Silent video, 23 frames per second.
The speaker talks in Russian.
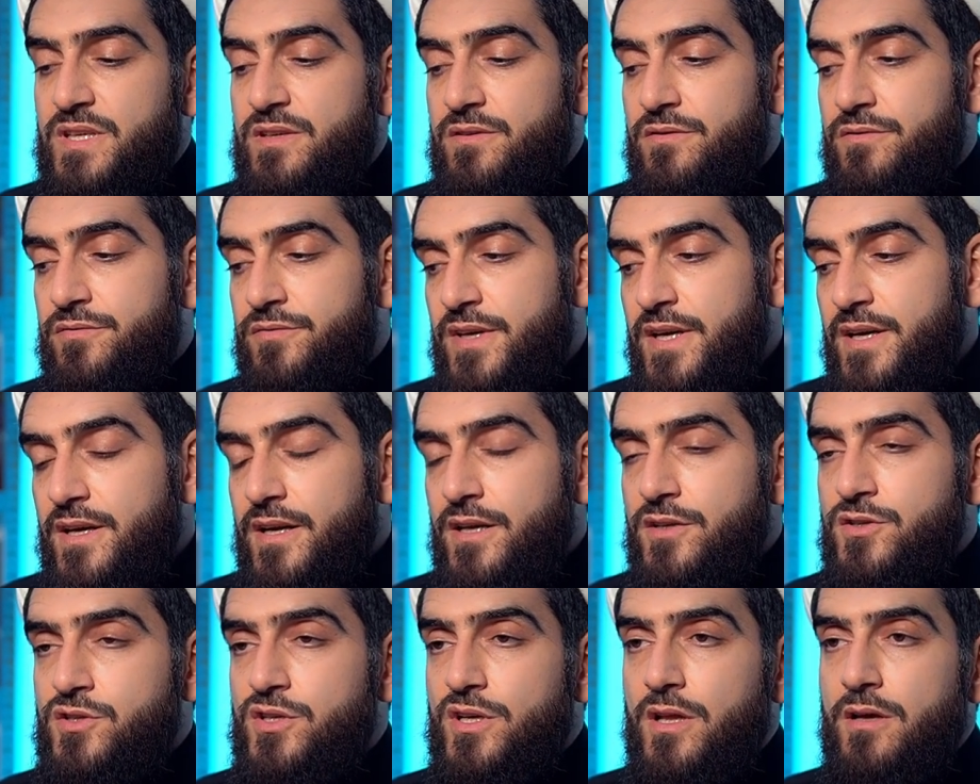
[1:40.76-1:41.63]

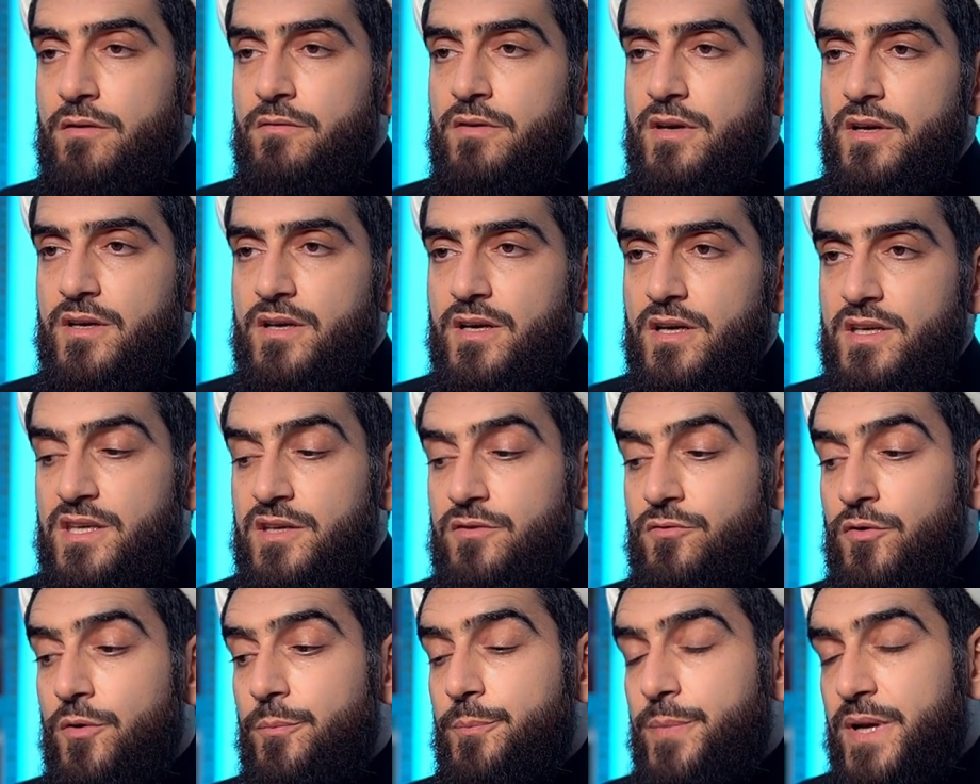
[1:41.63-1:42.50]
вера человека,
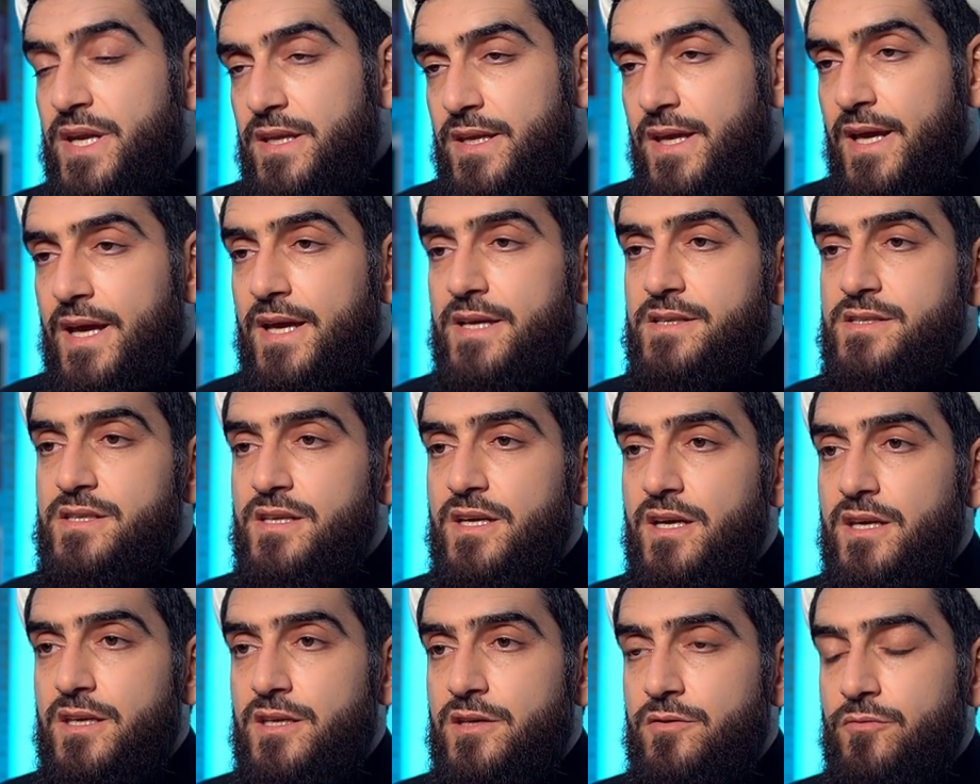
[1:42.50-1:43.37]
его
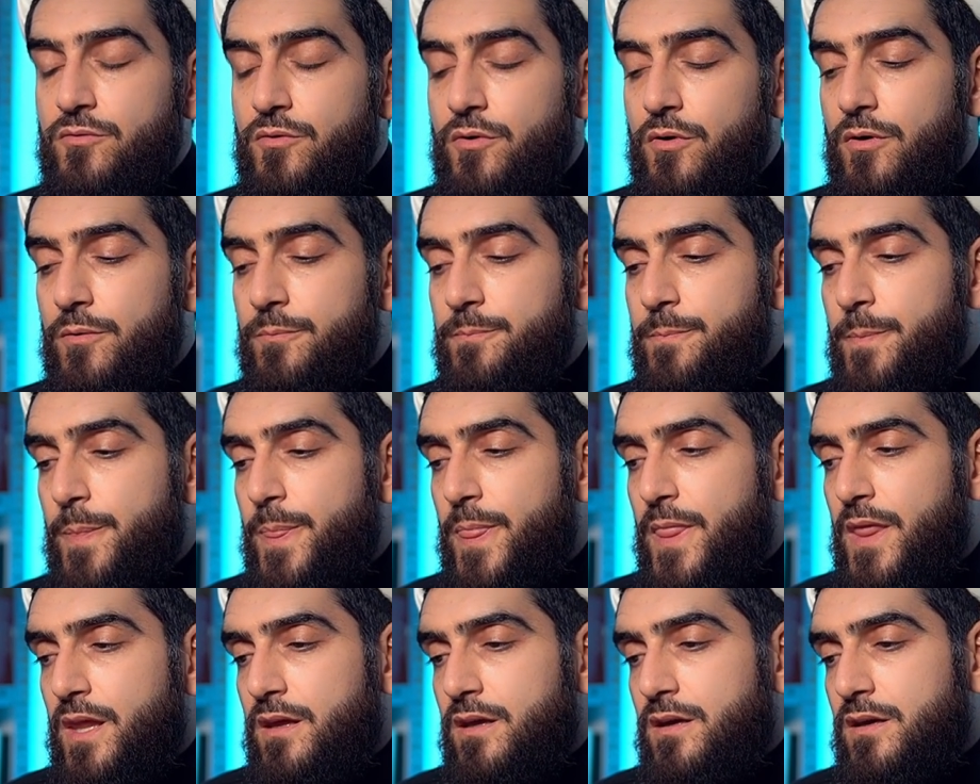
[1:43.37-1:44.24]
принятие, его
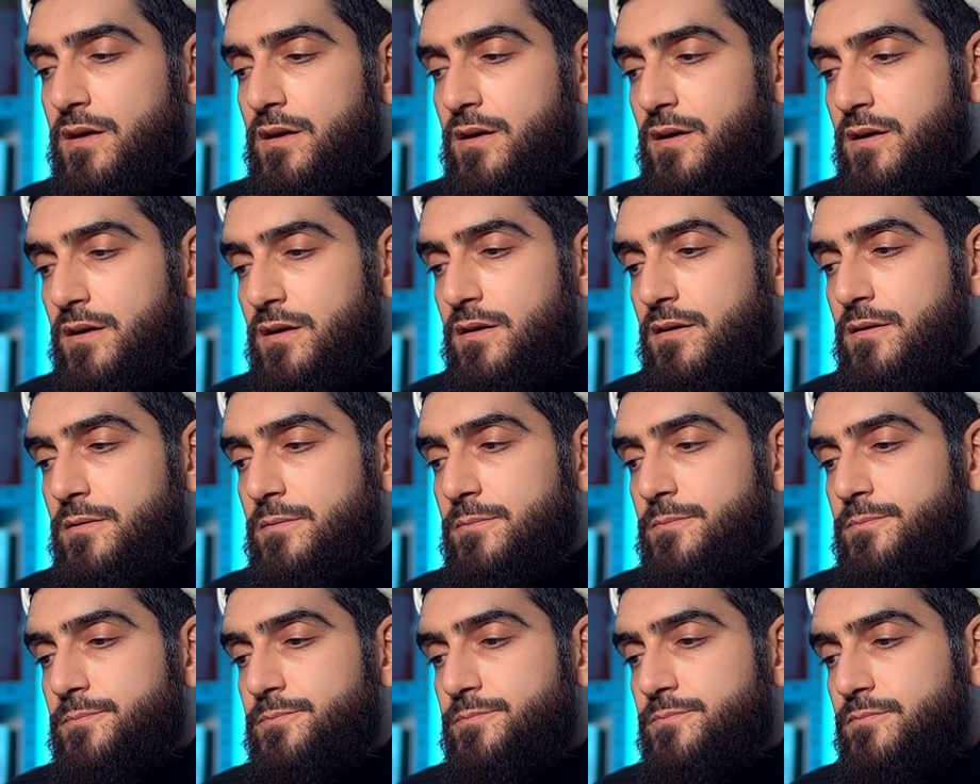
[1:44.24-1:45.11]
э,
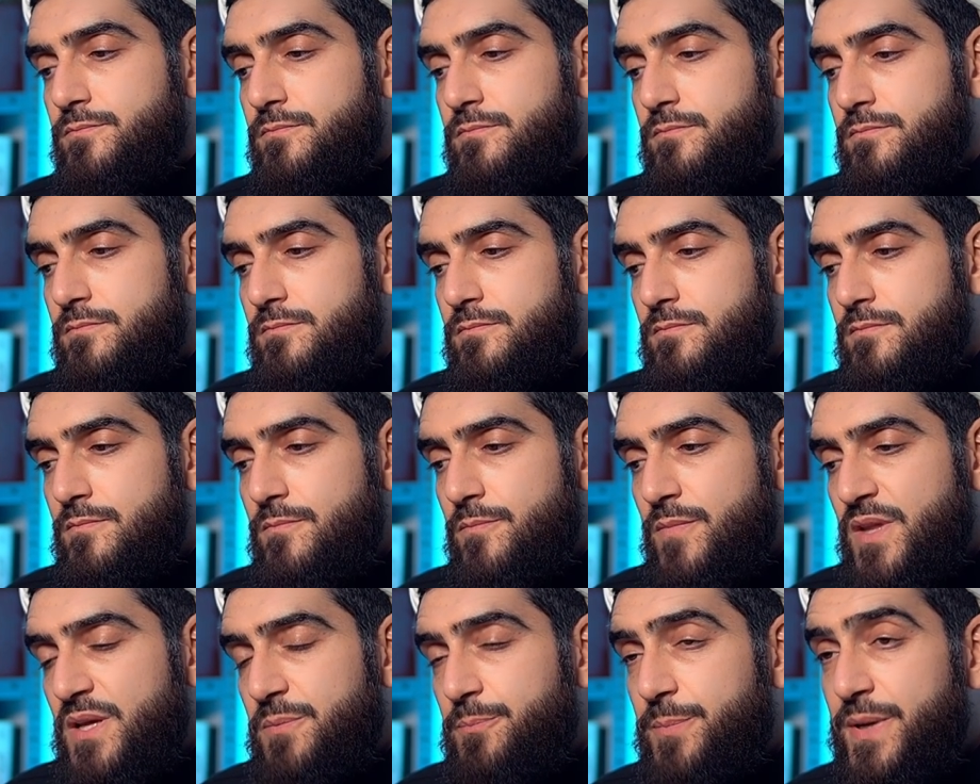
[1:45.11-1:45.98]

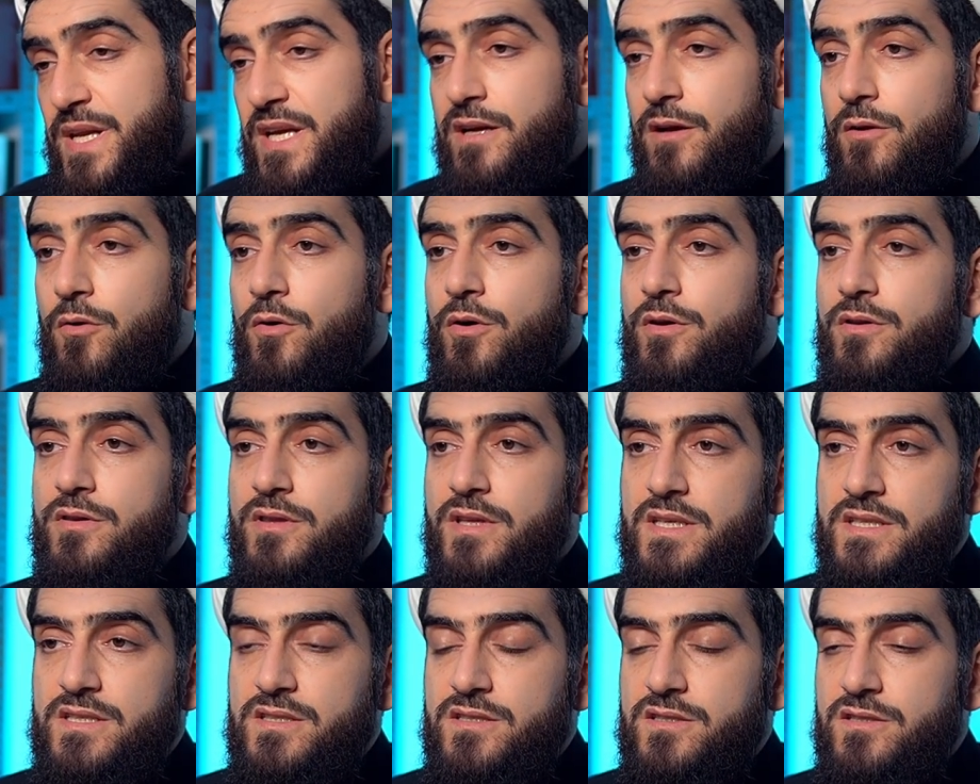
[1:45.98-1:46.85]

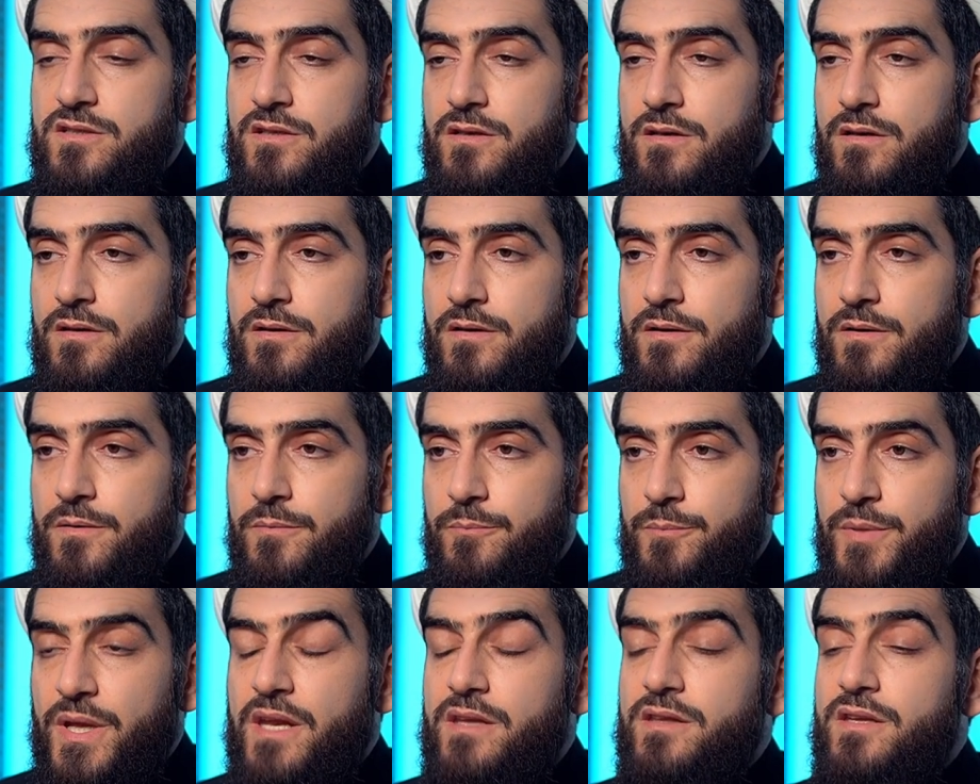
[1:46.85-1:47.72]
преклонность
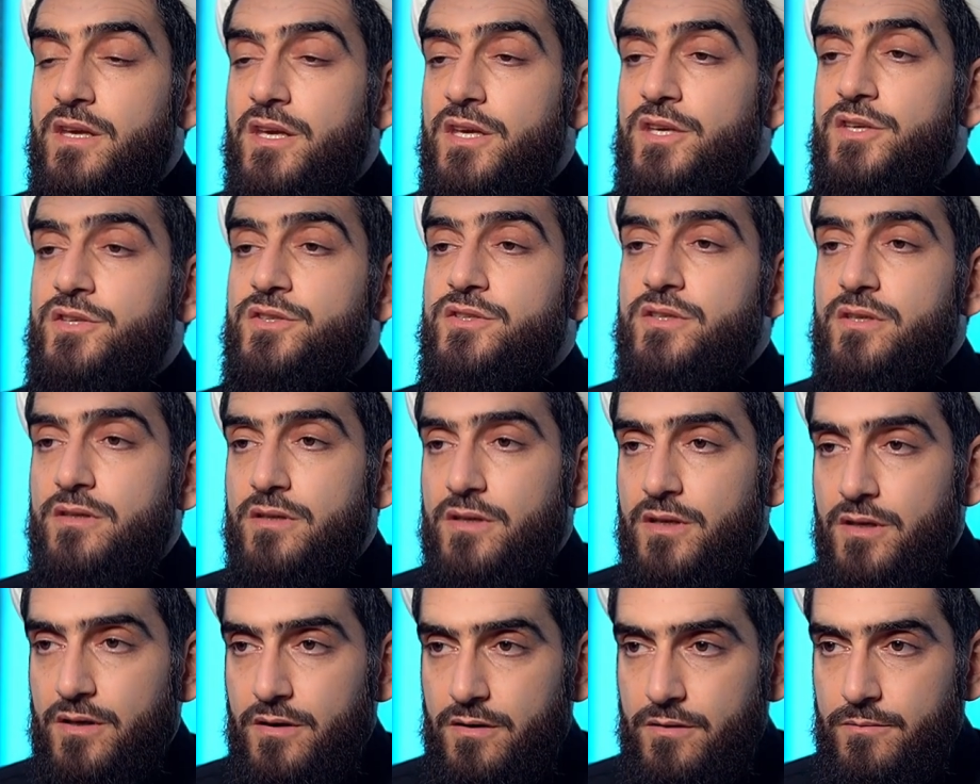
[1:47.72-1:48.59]
перед
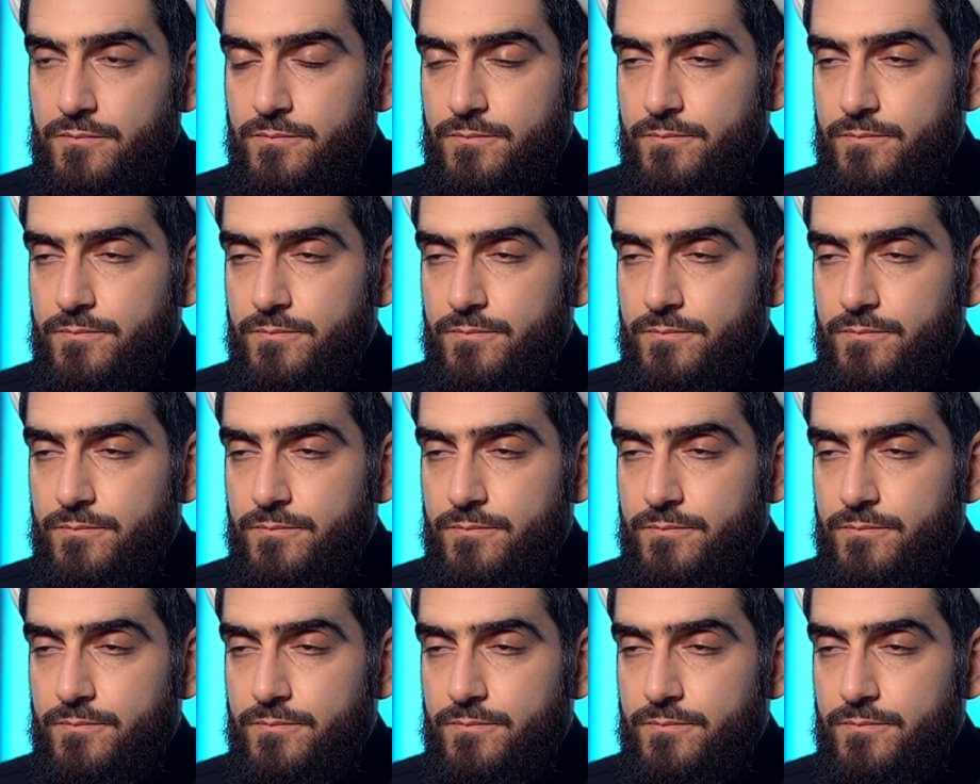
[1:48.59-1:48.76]
истиной,